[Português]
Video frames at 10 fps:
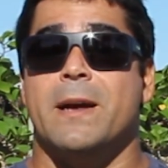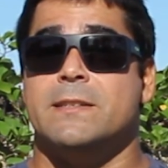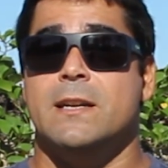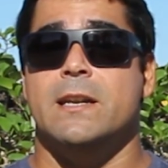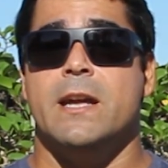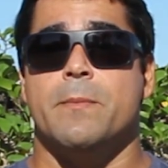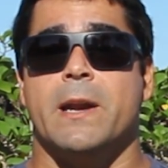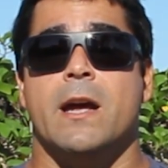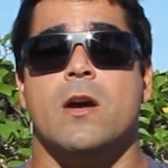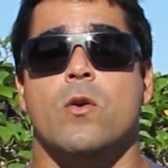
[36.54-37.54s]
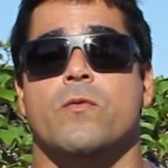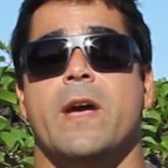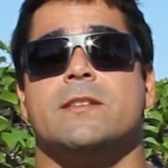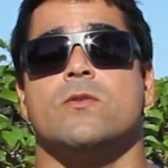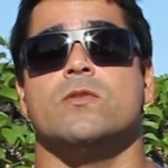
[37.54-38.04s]
mas ele lembra,
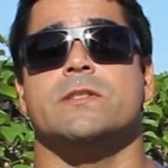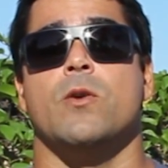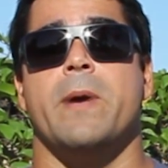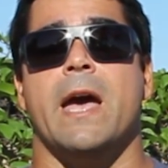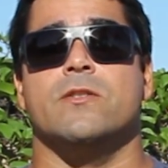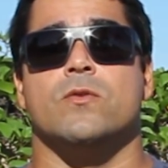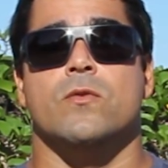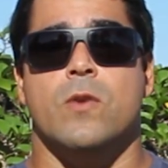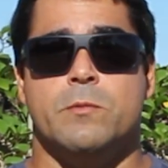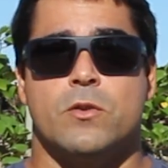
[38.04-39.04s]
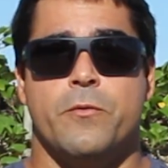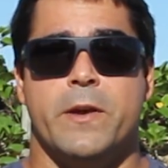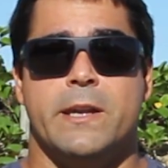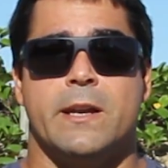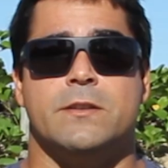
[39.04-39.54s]
converse com o seu médico. Vamos
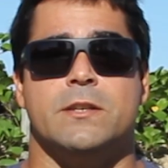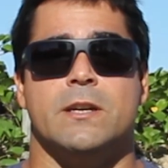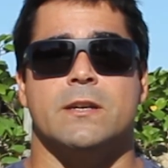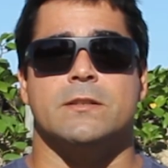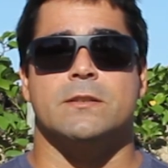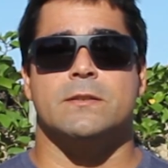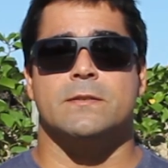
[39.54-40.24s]
conferir as dicas.